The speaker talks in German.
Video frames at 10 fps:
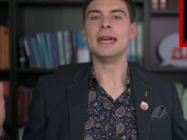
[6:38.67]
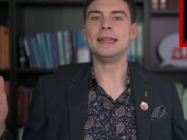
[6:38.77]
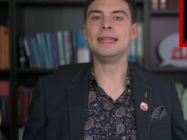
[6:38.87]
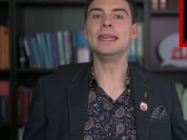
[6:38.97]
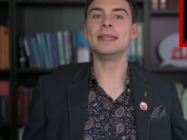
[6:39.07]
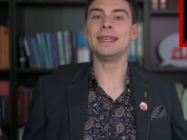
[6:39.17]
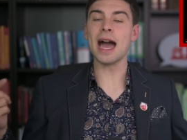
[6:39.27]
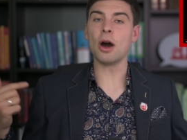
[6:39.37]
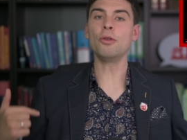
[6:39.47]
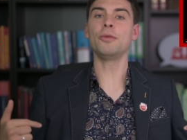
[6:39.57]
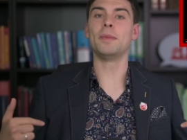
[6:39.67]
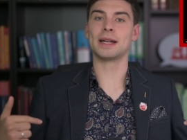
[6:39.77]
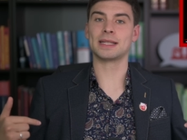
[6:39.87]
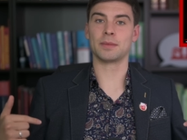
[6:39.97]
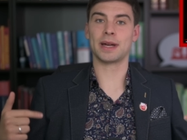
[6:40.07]
dir die
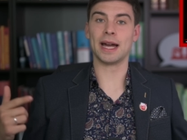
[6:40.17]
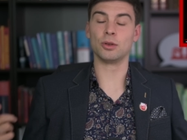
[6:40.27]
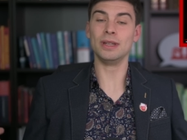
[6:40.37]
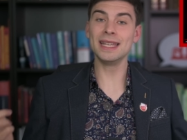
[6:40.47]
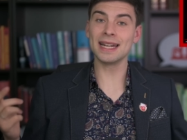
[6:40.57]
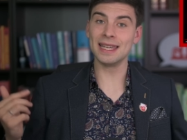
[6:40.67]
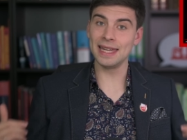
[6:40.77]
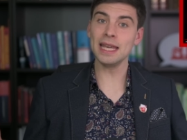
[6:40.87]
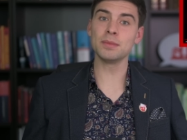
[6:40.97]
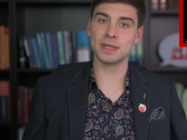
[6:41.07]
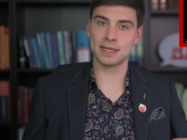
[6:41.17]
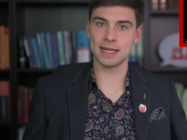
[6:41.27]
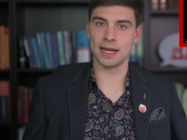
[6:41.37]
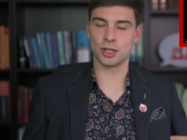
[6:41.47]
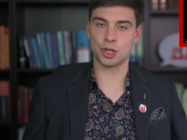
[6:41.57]
Aufmerksamkeit und ihre
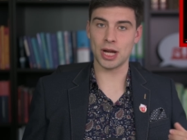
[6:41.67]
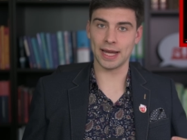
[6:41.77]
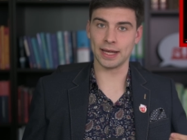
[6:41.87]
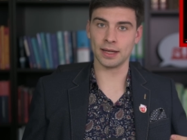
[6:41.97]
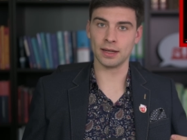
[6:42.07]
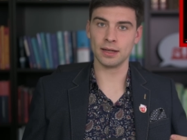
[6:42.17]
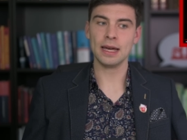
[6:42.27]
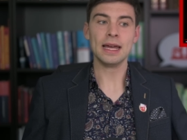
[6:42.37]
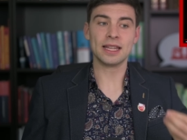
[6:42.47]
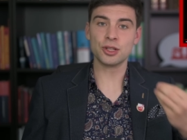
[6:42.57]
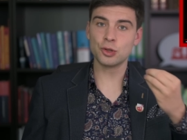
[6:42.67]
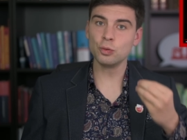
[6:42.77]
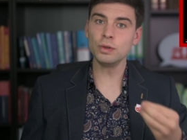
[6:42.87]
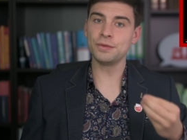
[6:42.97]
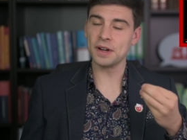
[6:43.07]
Lebenszeit schenken, dass
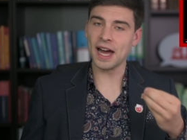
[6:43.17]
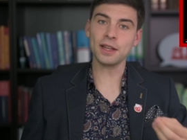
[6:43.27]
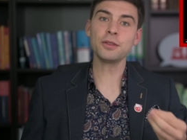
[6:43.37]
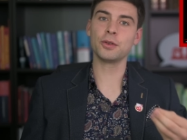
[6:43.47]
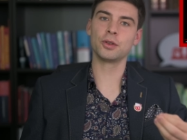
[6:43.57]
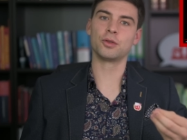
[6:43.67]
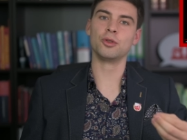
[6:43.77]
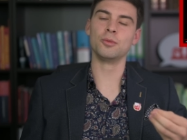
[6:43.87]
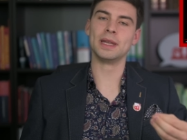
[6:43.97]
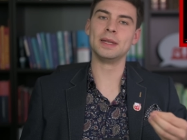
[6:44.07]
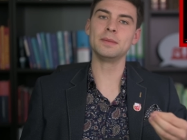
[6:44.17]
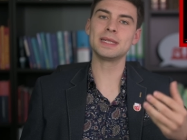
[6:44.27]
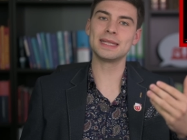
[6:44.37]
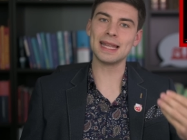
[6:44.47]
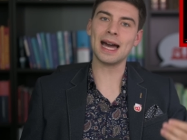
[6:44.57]
du die Verantwortung
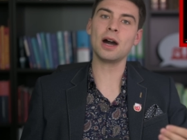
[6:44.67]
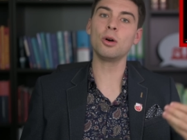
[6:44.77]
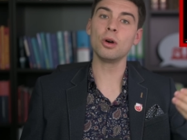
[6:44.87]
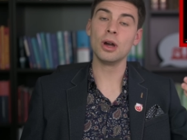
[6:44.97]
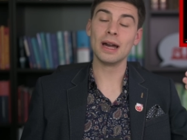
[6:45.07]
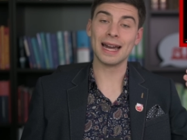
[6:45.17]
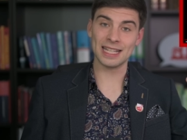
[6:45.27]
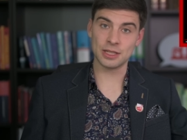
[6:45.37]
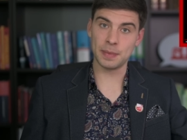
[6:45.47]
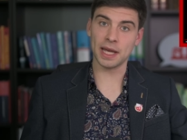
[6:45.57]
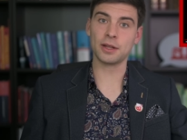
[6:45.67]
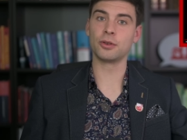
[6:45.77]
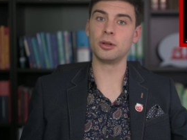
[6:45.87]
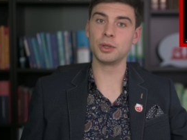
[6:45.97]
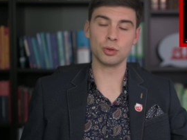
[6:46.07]
übernimmst, da auch
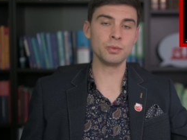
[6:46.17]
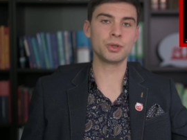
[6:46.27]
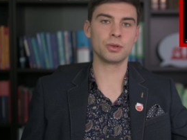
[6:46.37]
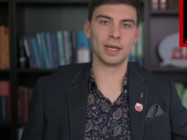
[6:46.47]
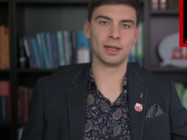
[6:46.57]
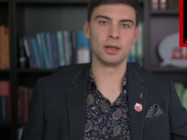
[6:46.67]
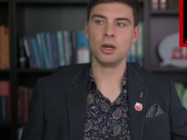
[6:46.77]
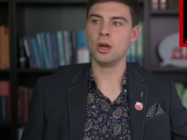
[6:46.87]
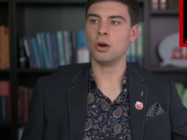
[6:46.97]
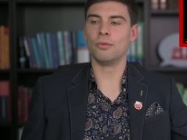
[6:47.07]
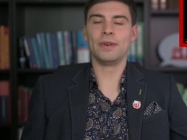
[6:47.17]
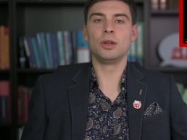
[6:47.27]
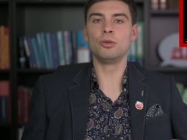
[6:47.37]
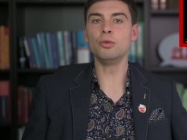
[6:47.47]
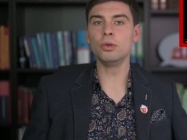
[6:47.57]
respektvoll mit umzugehen. Und
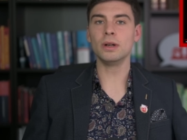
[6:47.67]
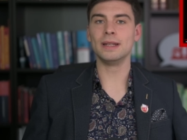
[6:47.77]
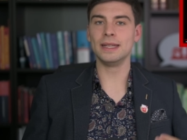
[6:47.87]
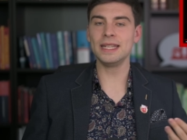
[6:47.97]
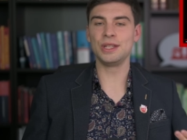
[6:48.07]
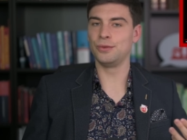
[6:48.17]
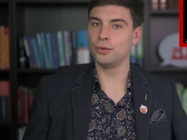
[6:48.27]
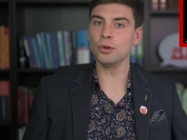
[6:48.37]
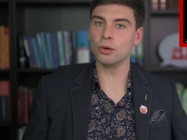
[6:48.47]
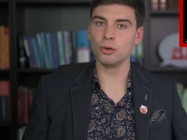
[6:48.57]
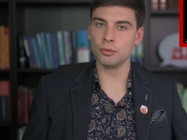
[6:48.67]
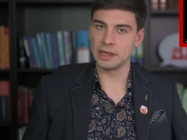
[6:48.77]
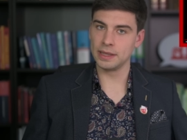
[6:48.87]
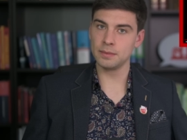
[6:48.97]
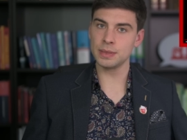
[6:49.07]
wenn du nicht die Führung
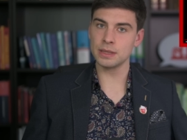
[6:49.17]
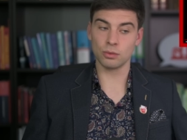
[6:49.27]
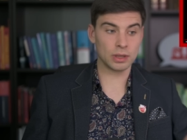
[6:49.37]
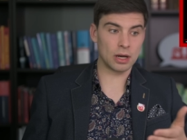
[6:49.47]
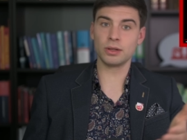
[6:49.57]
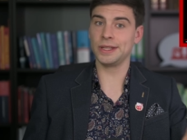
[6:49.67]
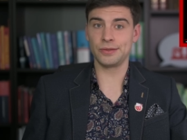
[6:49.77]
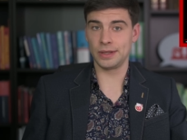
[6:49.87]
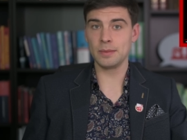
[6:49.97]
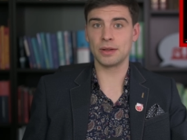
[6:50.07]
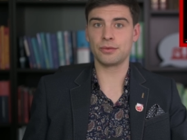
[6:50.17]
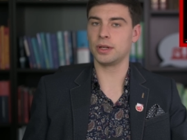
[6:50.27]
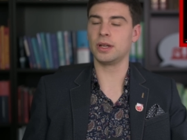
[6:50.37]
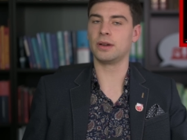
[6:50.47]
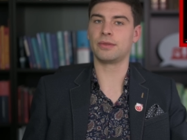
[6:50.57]
übernimmst und auch nicht jemanden
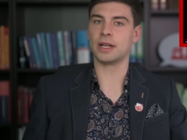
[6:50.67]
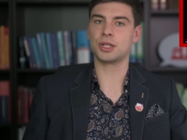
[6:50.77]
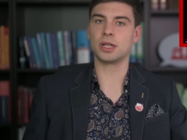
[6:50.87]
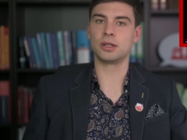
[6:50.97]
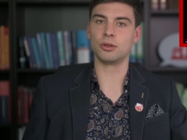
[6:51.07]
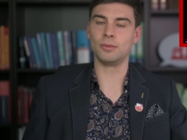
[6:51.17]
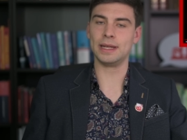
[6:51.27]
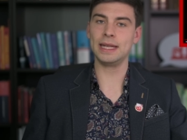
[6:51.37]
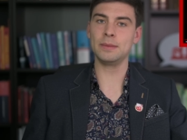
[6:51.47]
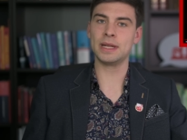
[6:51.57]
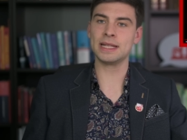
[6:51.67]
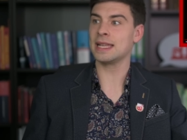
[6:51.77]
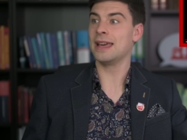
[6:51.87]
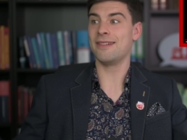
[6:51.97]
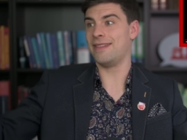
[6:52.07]
von der Veranstaltung übernehmen
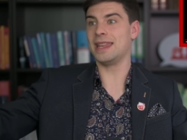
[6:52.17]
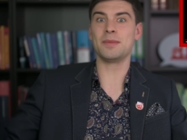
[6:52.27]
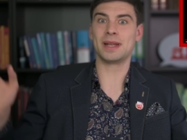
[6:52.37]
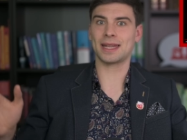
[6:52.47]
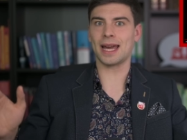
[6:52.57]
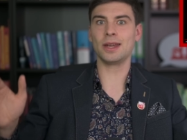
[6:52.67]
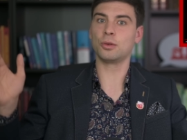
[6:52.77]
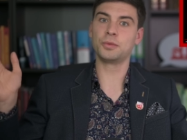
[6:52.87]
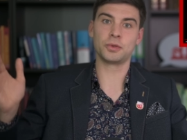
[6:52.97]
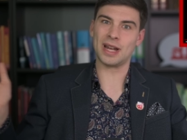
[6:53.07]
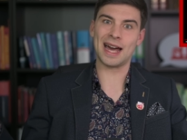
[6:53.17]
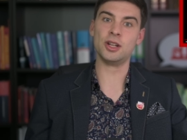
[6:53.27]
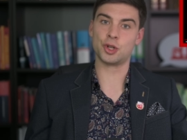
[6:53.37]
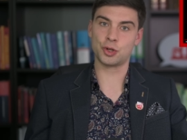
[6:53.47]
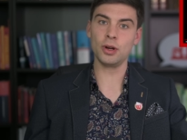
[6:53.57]
lässt, wenn jemand reinruft und
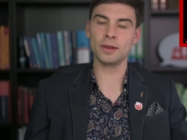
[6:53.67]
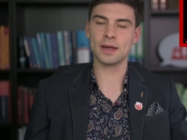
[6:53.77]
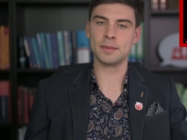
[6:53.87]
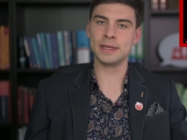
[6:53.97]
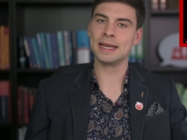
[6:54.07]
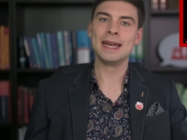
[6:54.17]
alle stört damit,